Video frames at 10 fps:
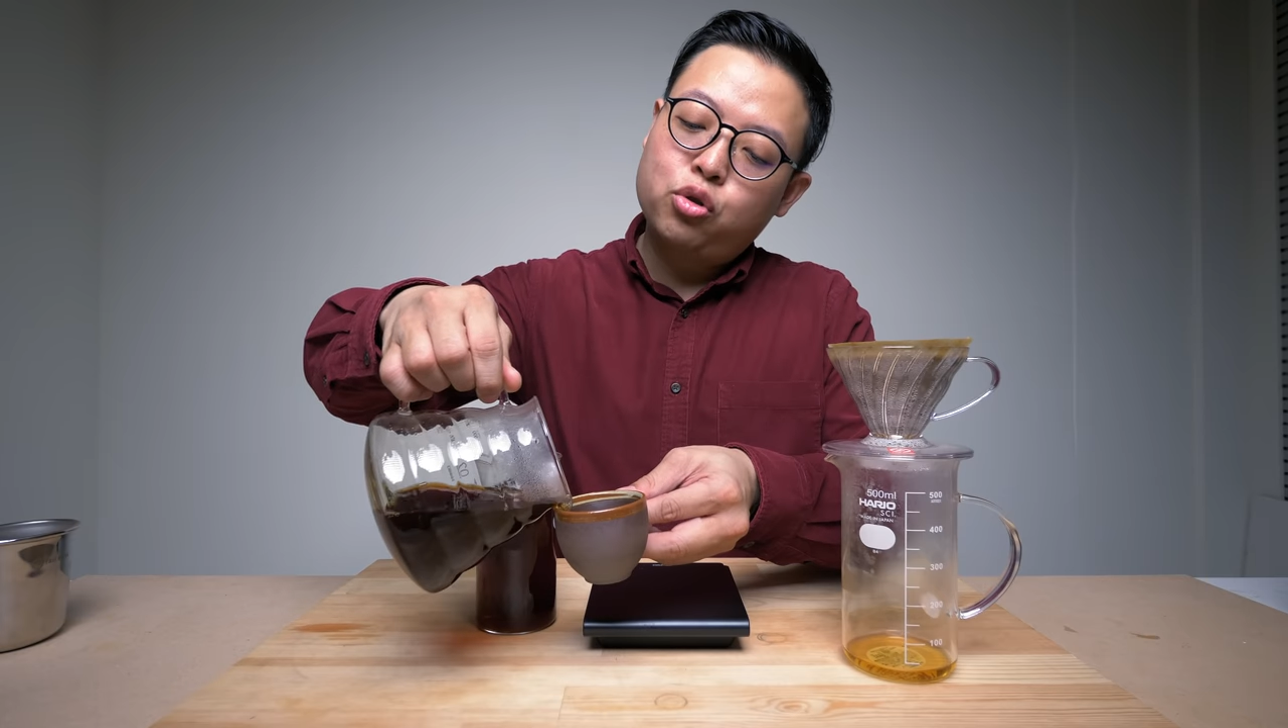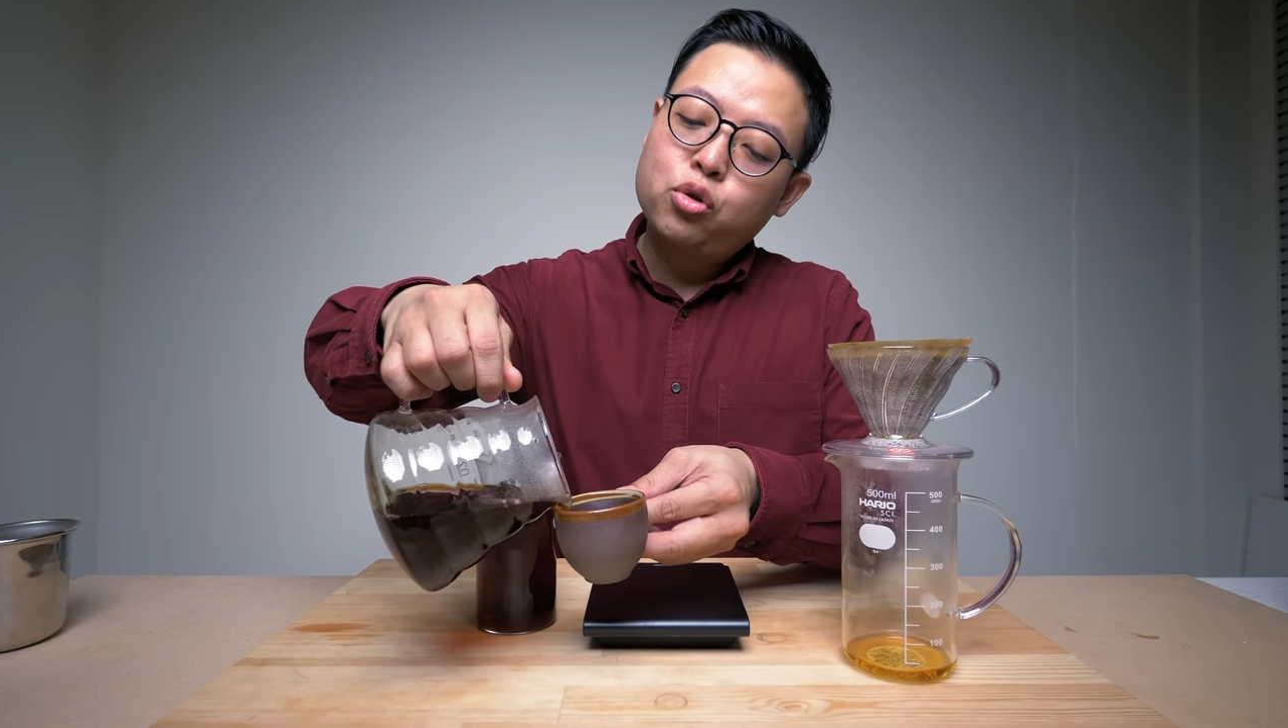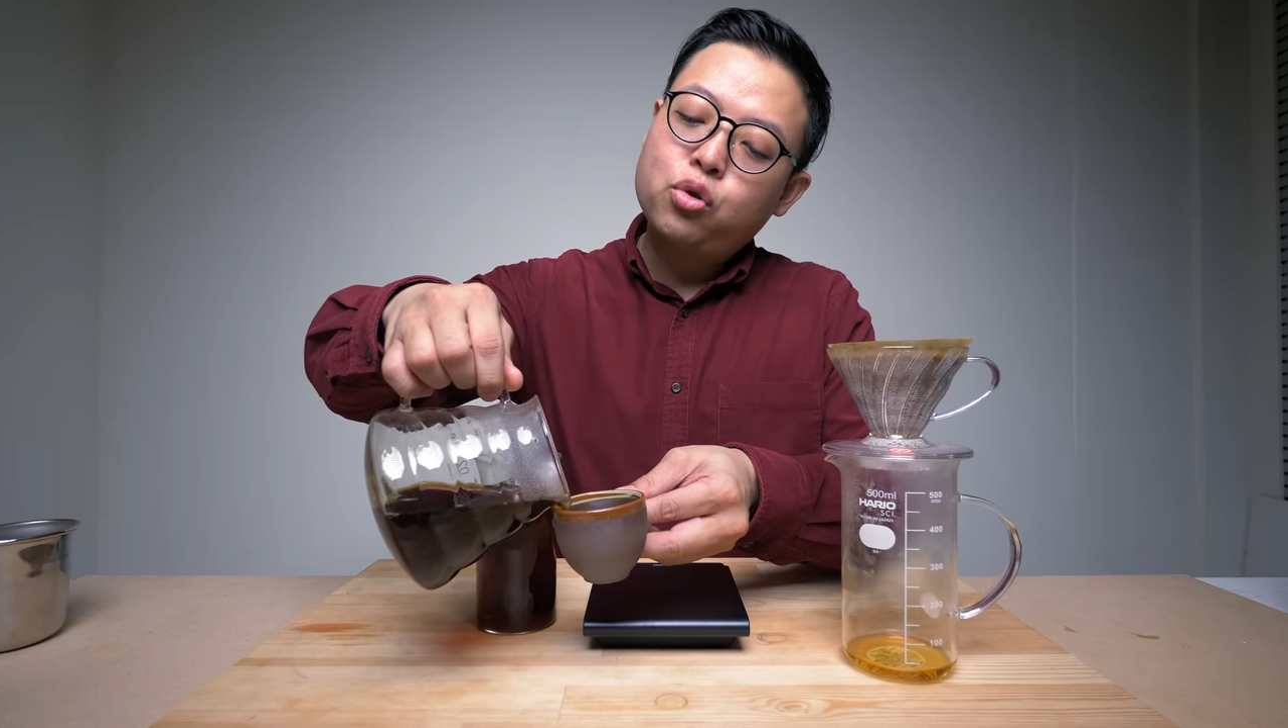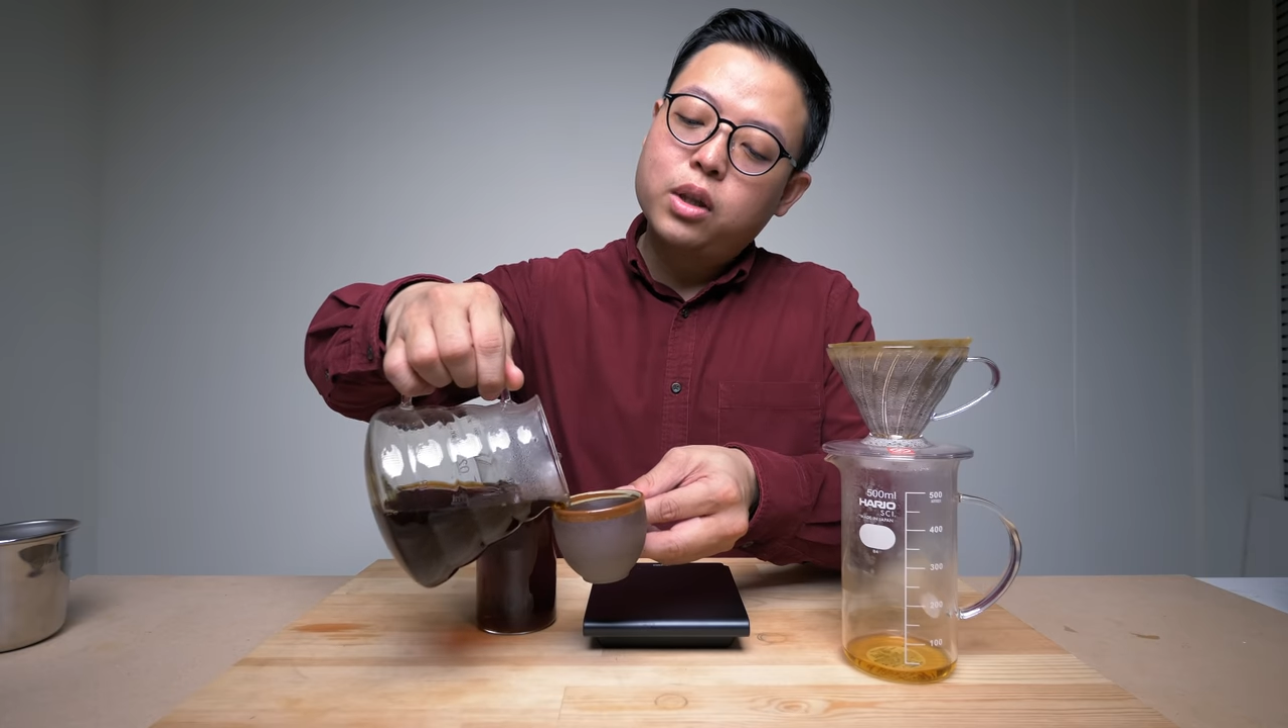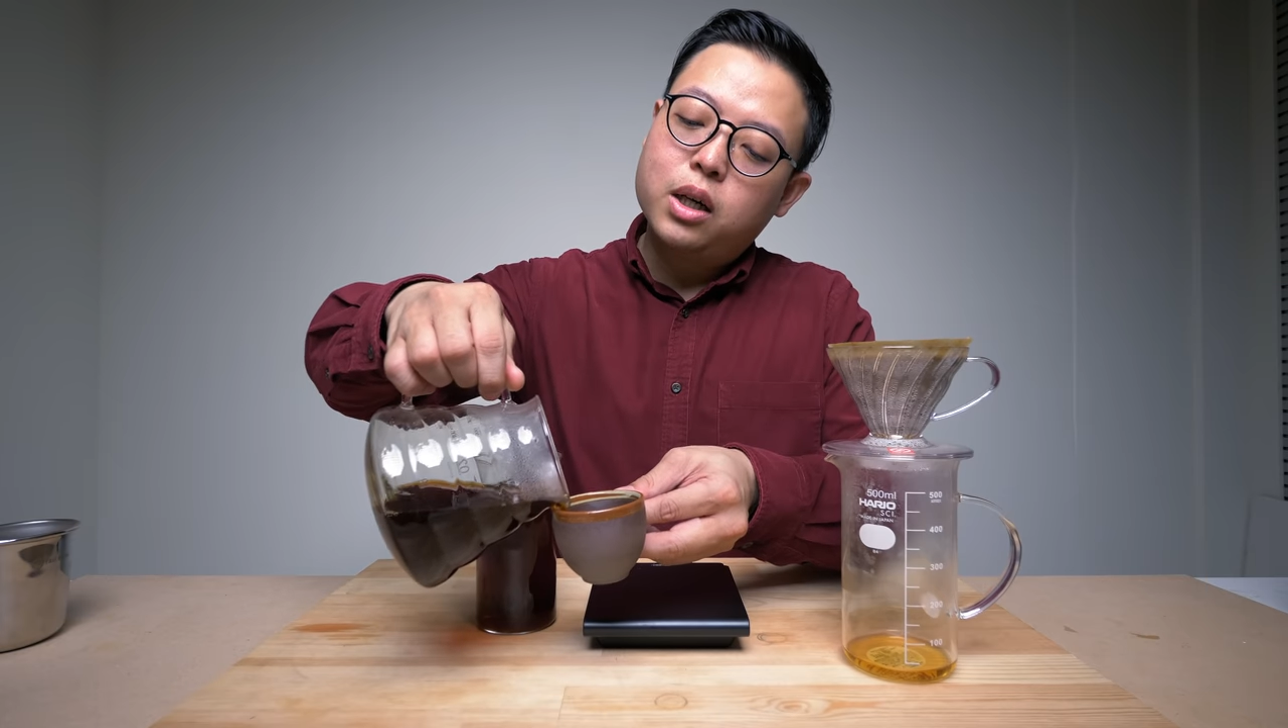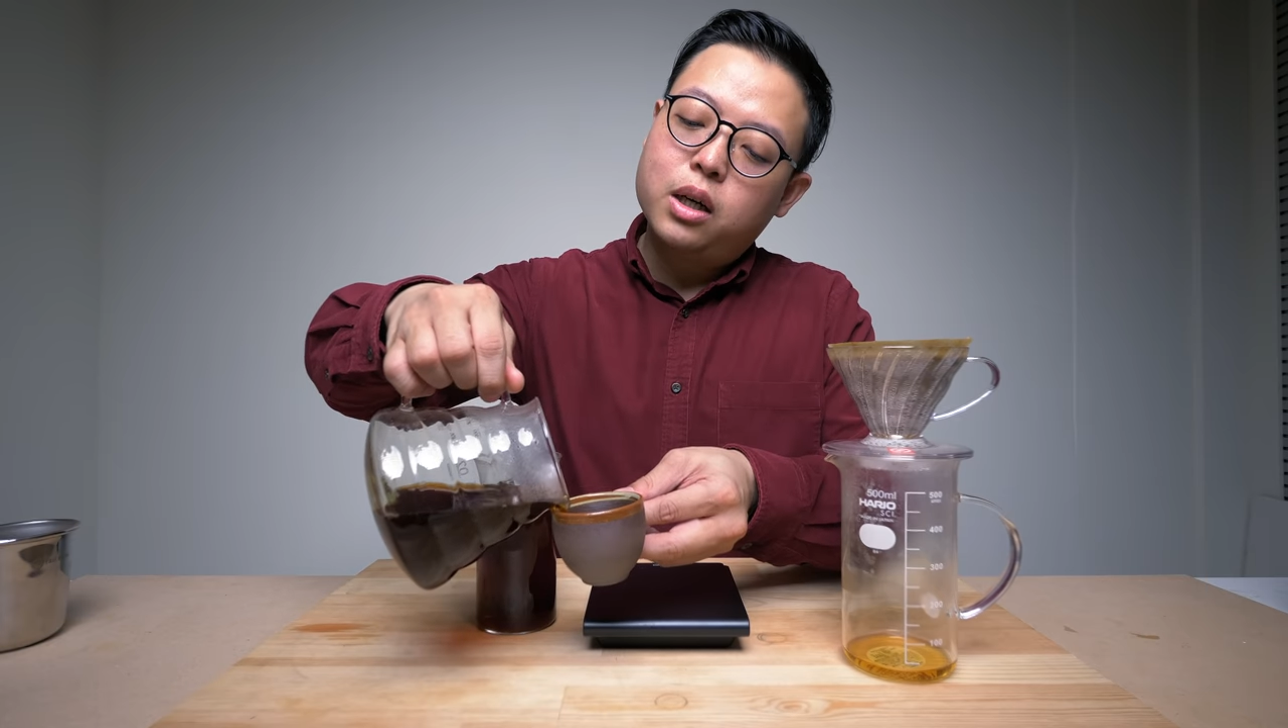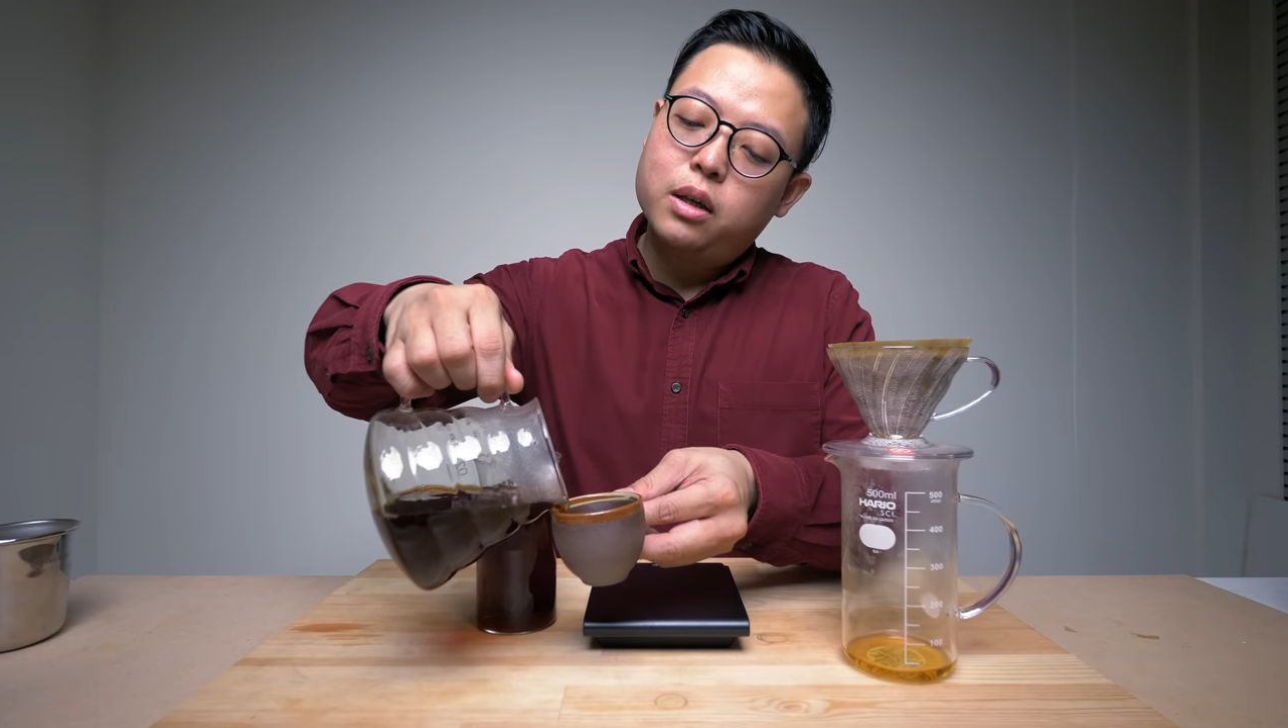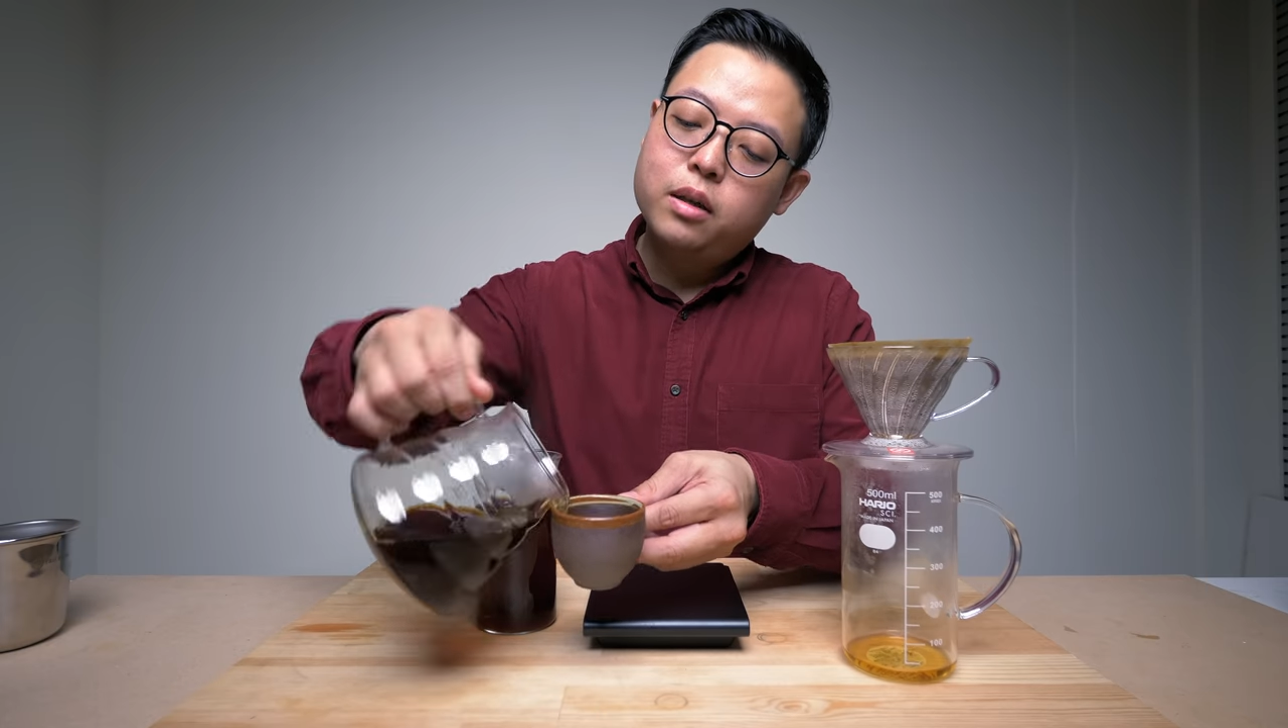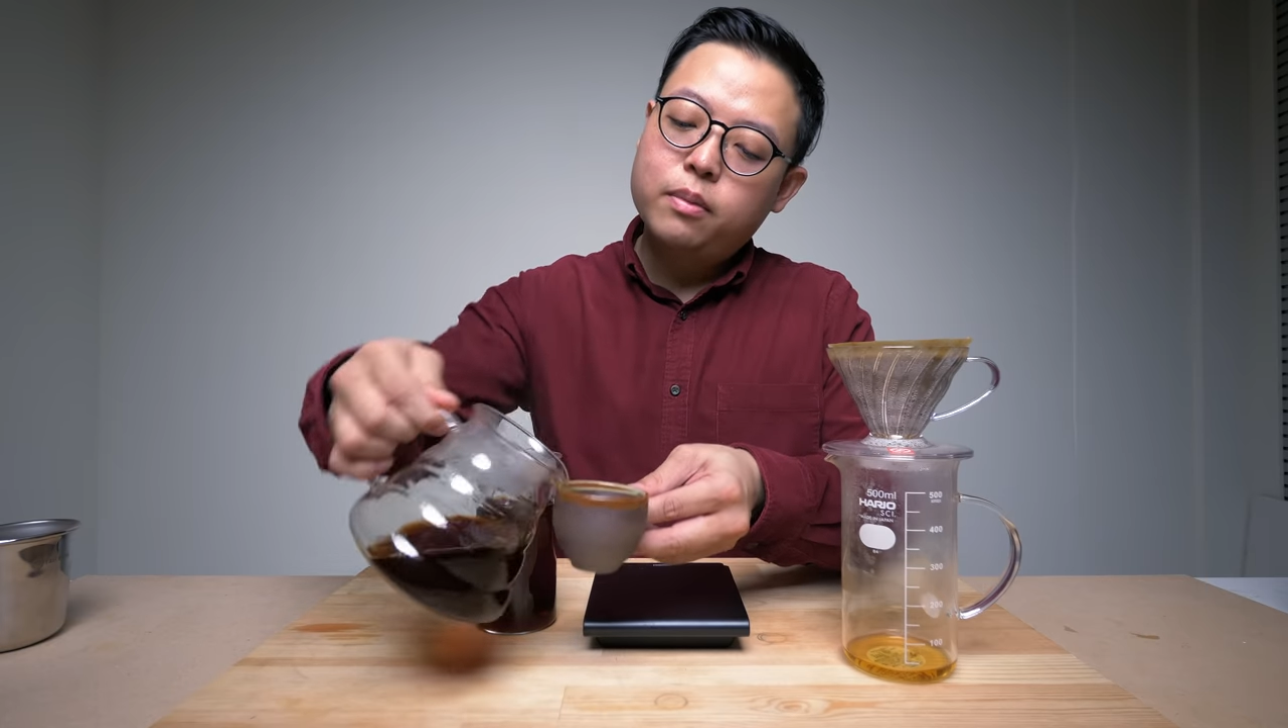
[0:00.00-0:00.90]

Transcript: 均匀的。